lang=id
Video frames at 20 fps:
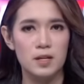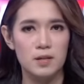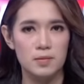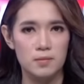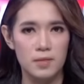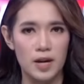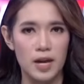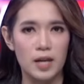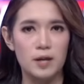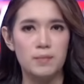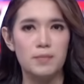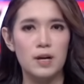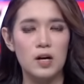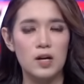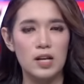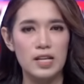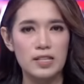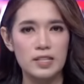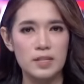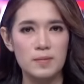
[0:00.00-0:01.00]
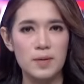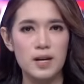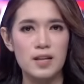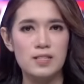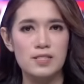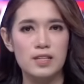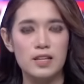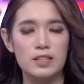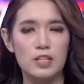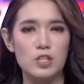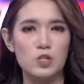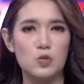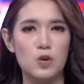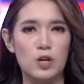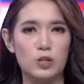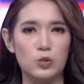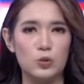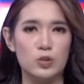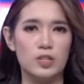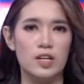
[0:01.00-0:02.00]
Baik, Pak Olan terima kasih atas
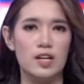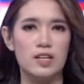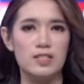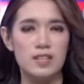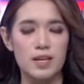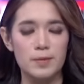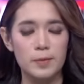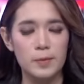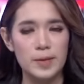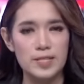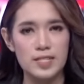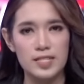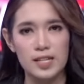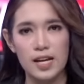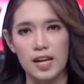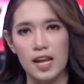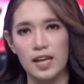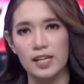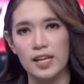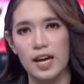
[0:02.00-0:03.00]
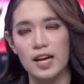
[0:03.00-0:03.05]
waktunya. Saya memastikan lagi,